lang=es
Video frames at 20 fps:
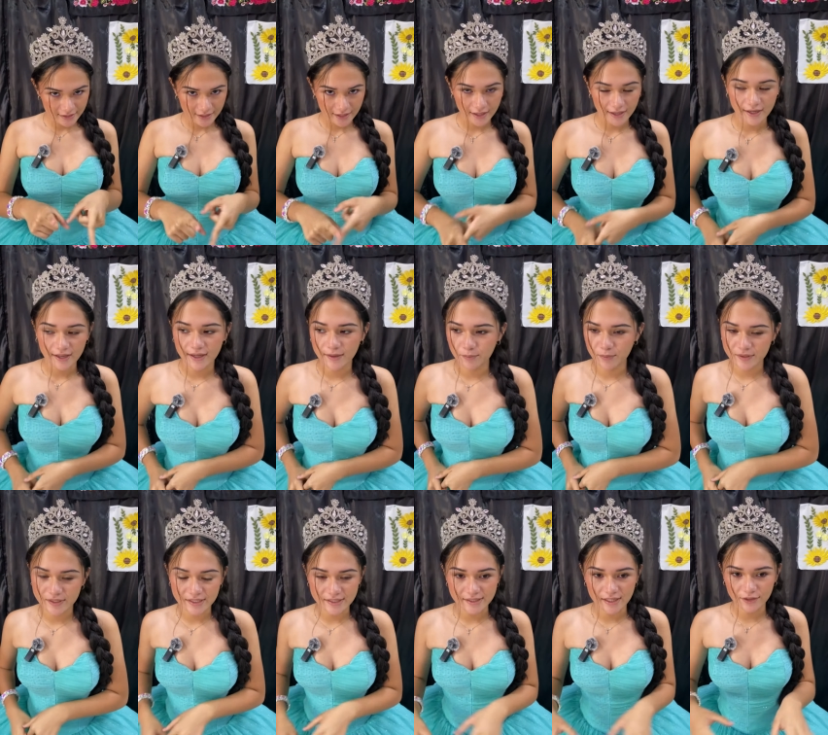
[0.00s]
que
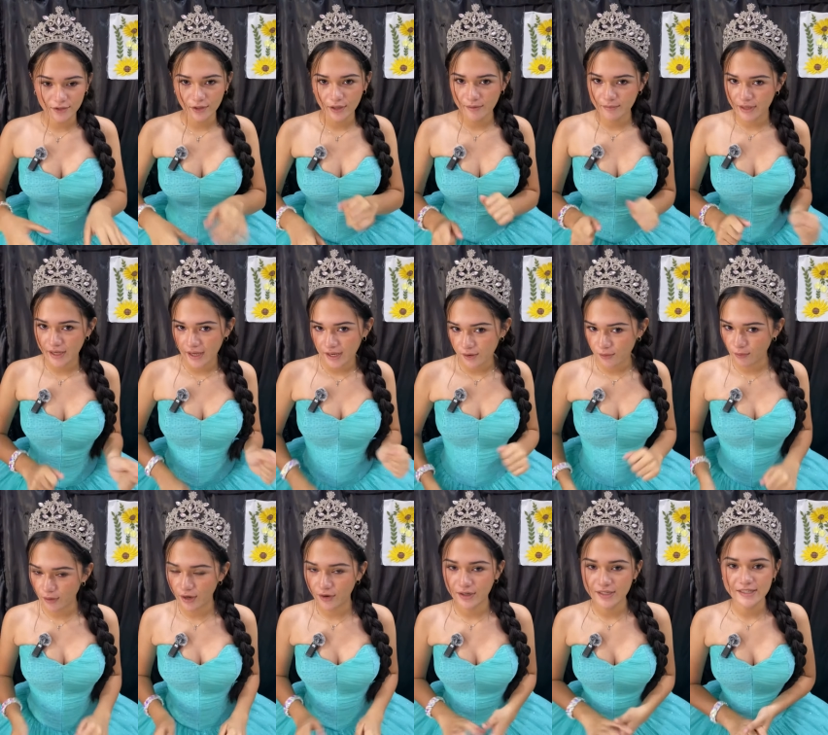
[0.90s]
pues está todavía en
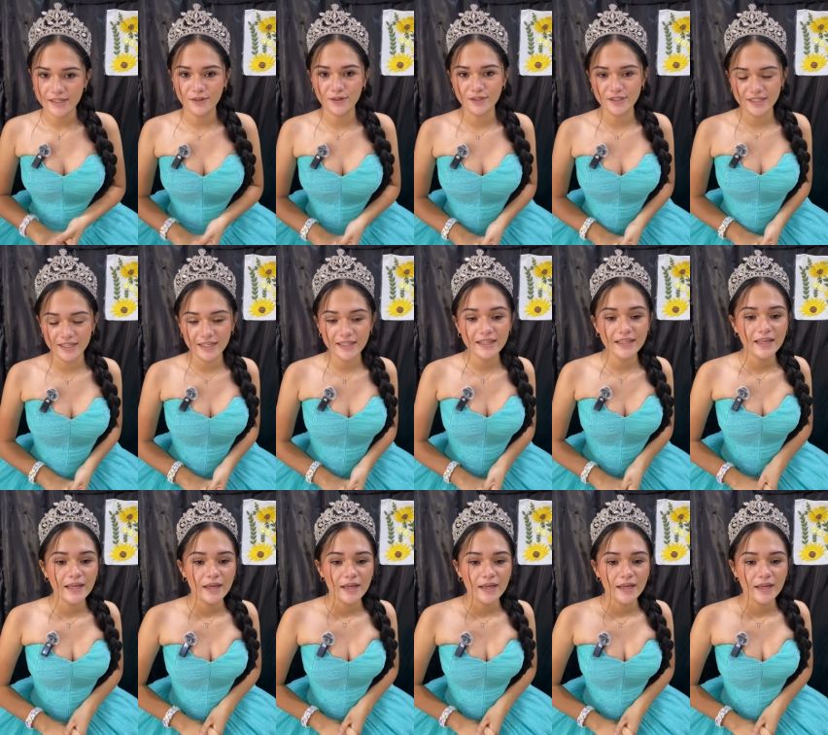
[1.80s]
juego ese corset.